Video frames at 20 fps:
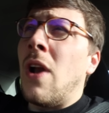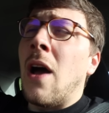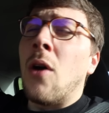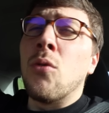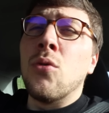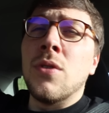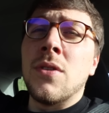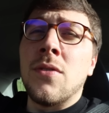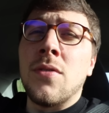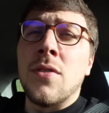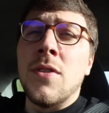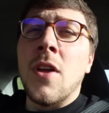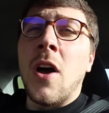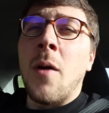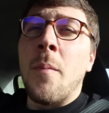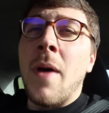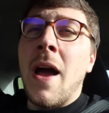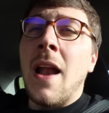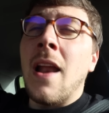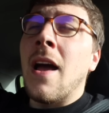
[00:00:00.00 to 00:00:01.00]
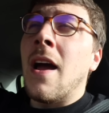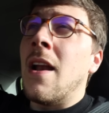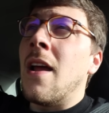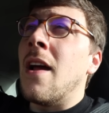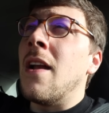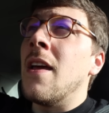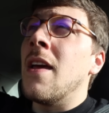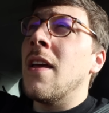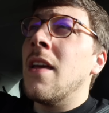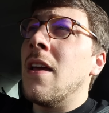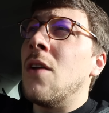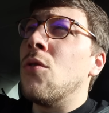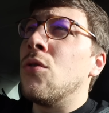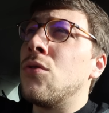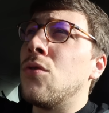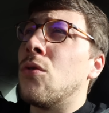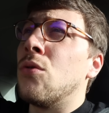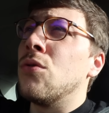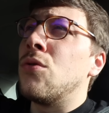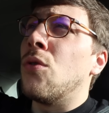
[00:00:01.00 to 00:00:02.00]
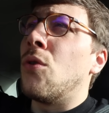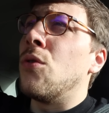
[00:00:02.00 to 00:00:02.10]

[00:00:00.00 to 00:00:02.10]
la route normale à l'aller et l'autoroute